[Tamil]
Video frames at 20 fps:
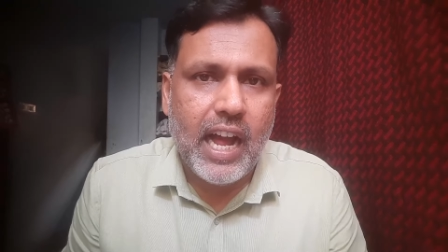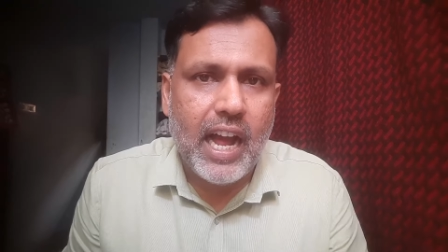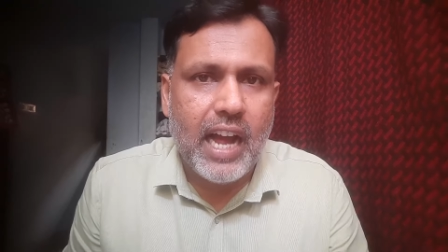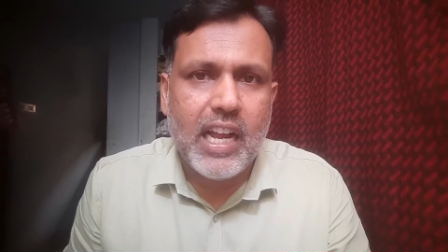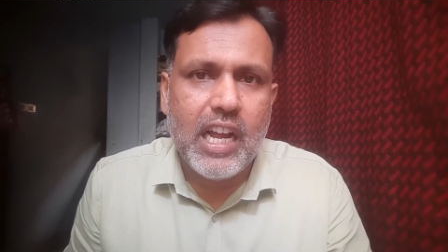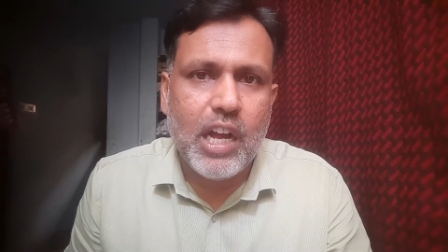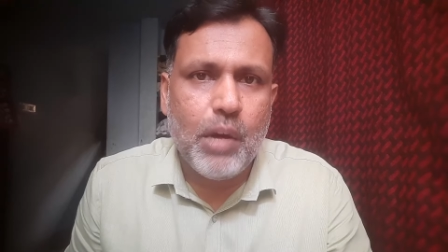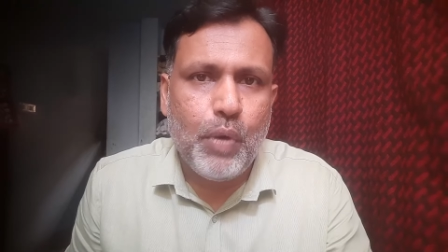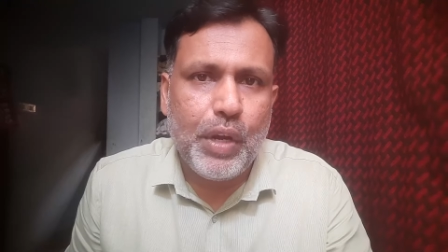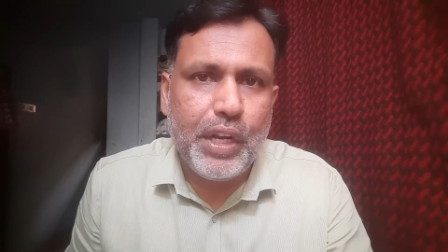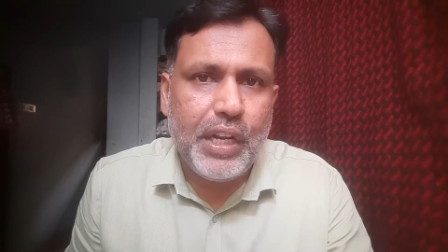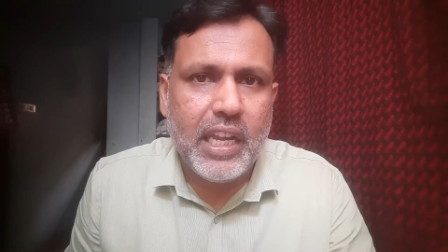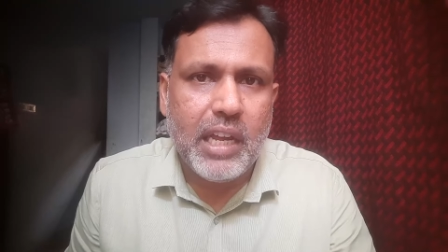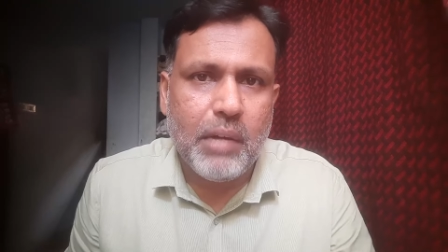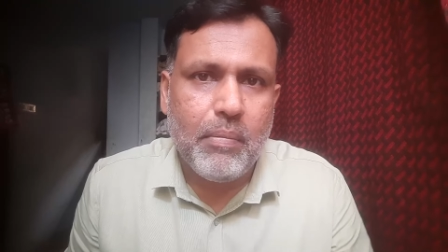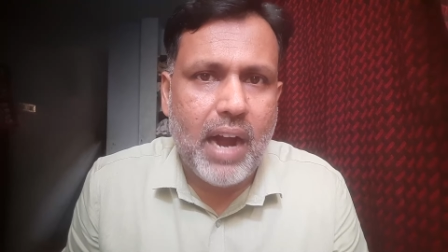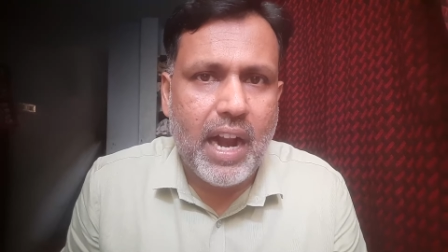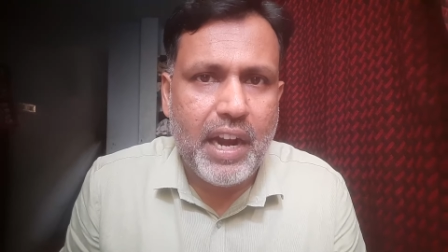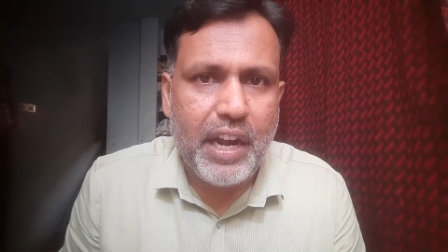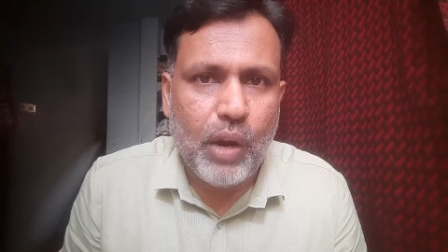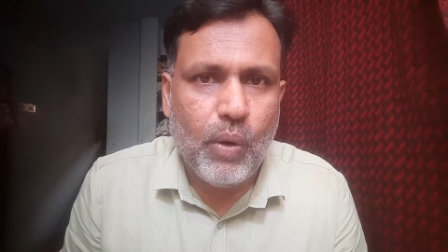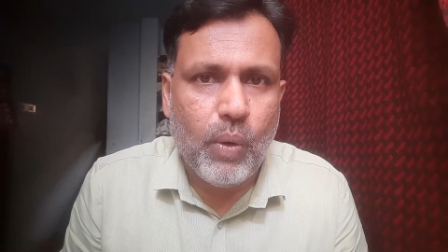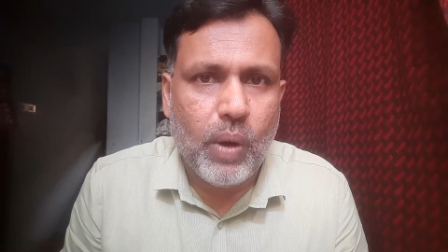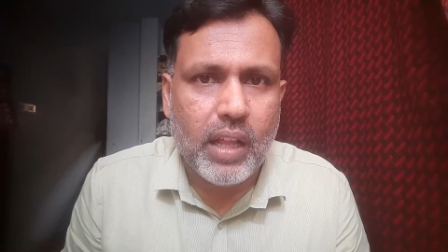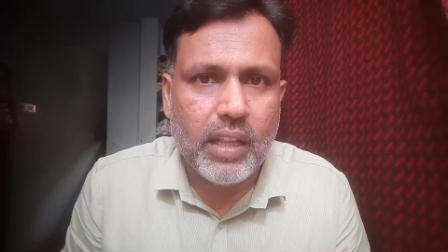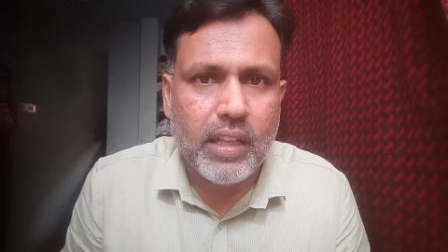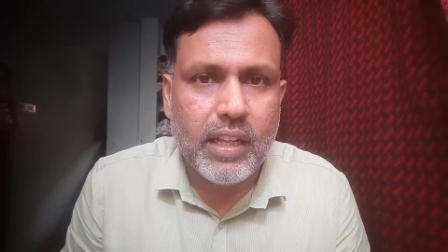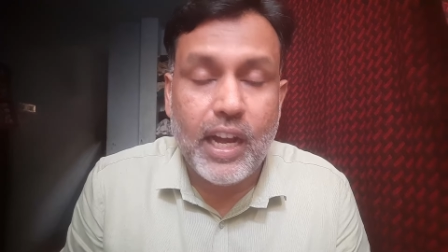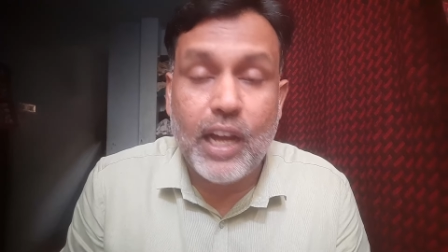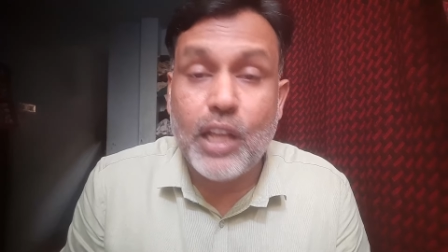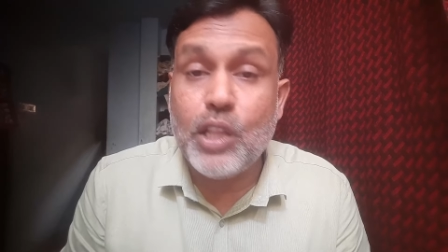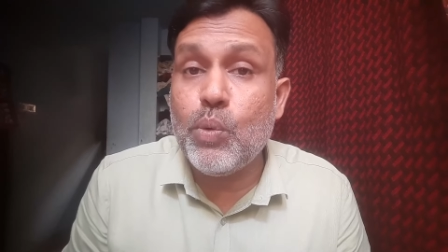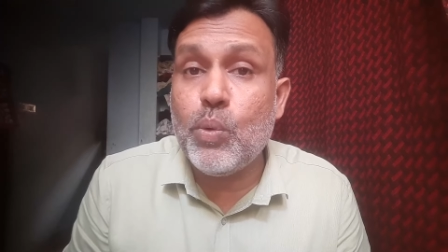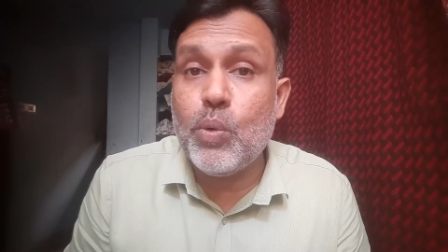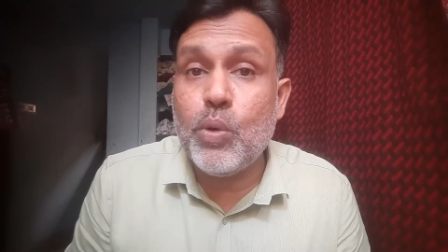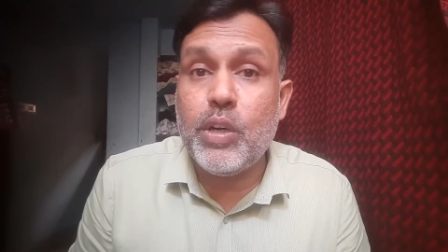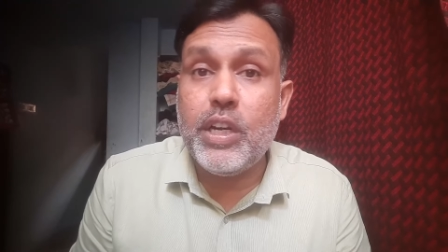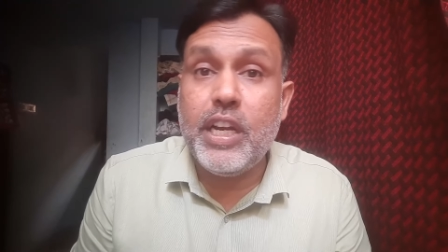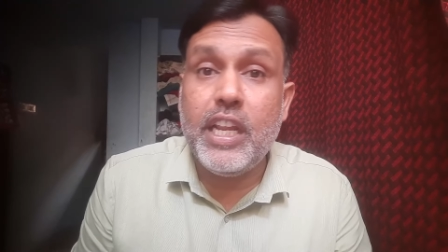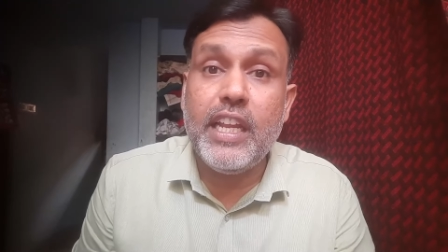அங்கே போய் நீங்கள் மாட்டிடக்கூடாது
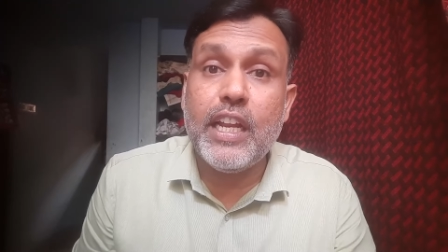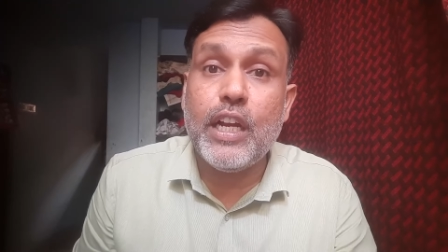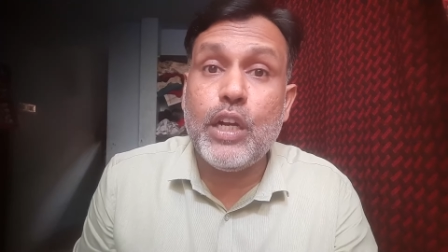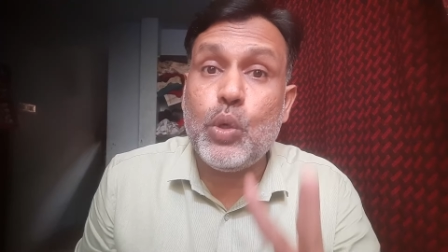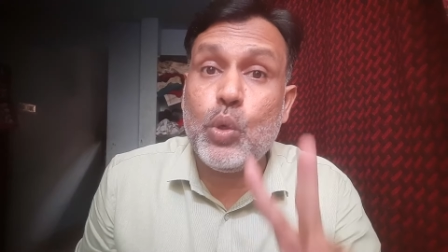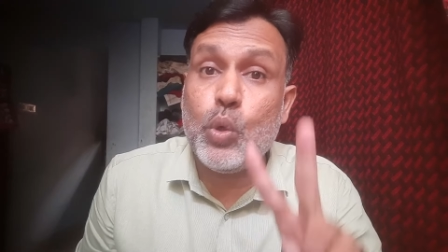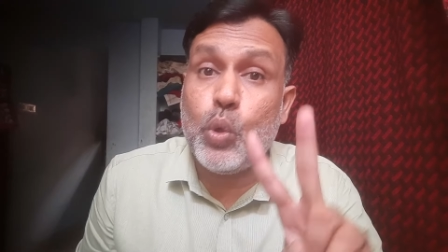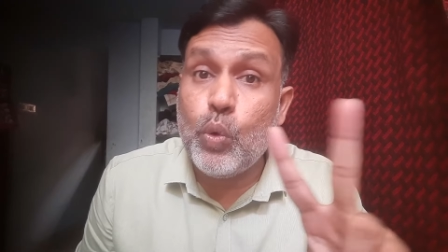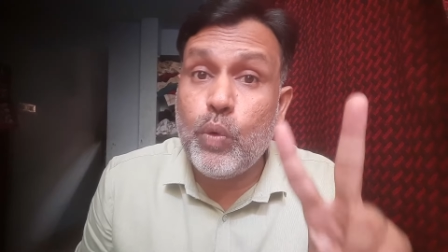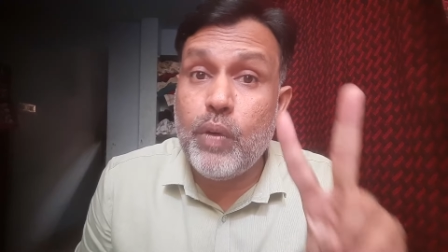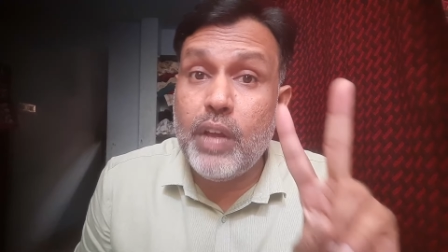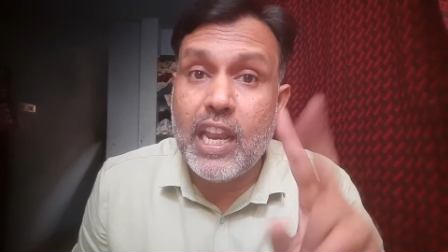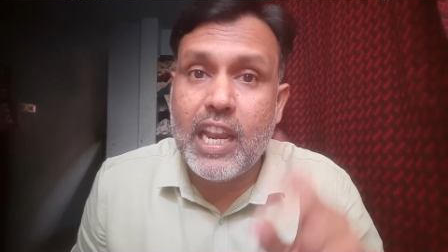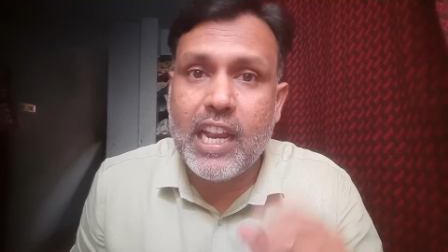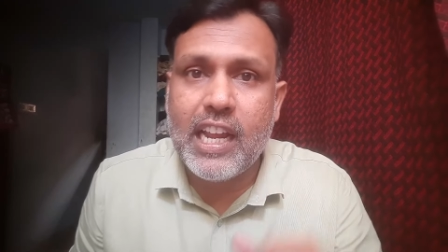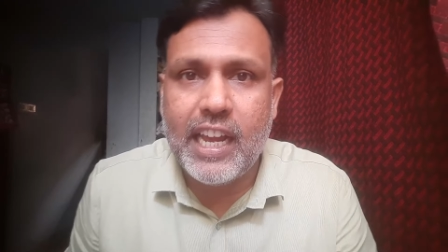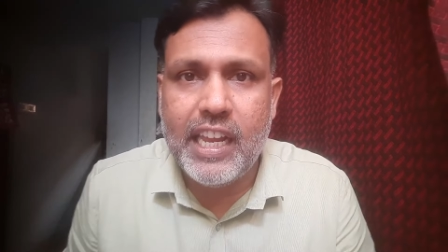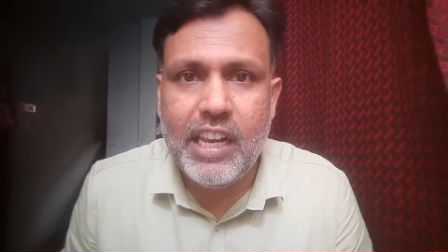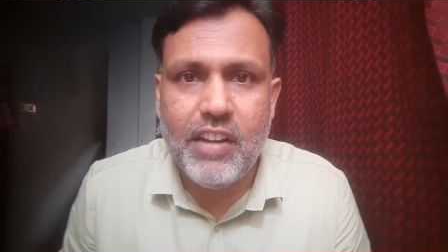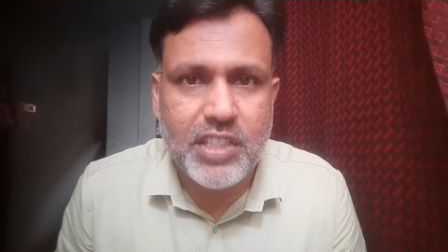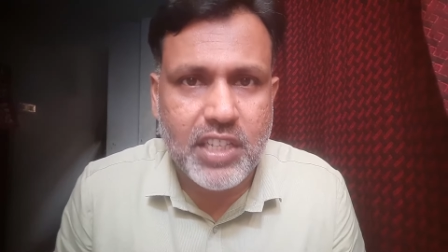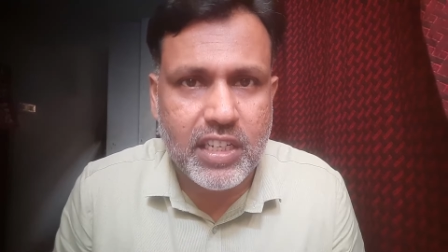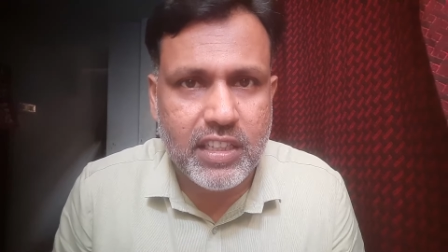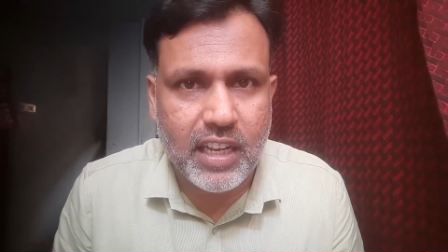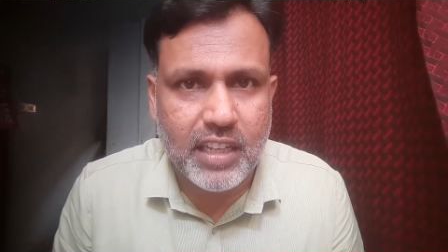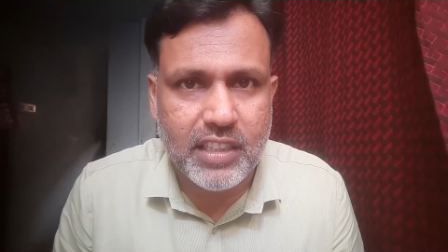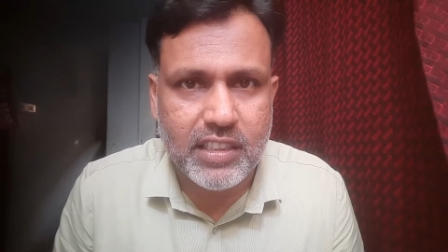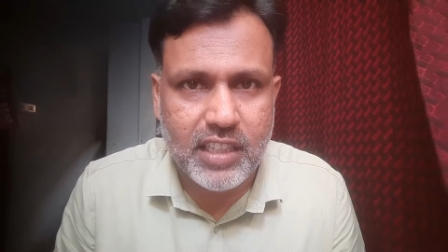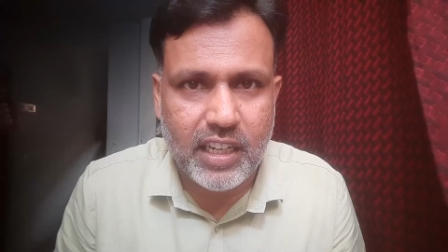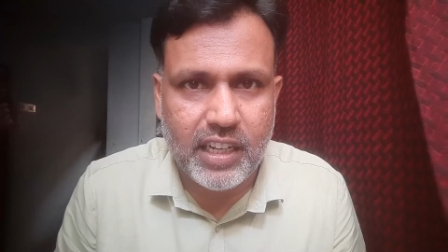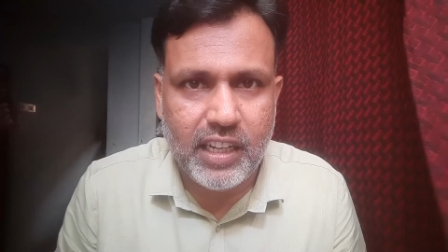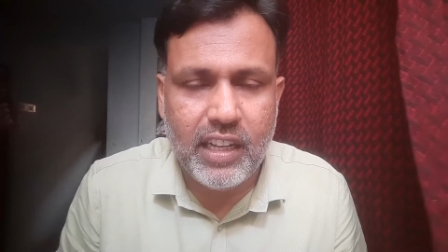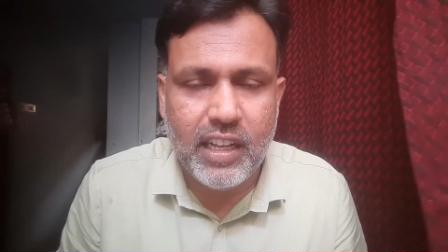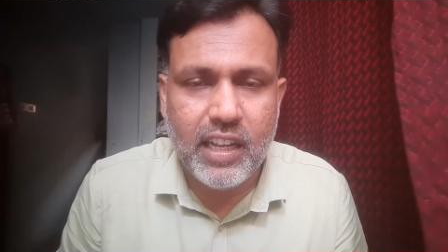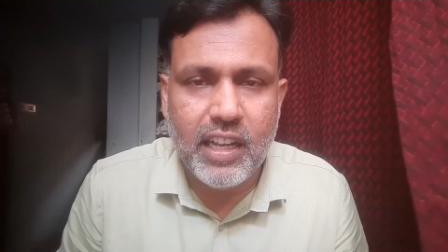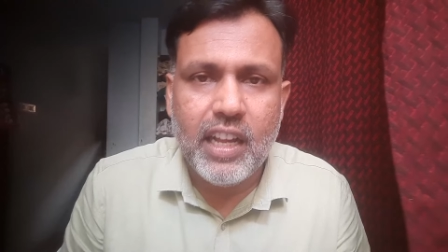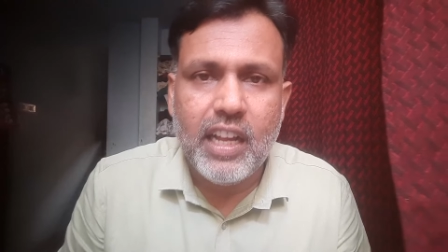அதுவும் நீங்கள் டூ வீலர் கையில் வச்சுருந்தாலும் சரி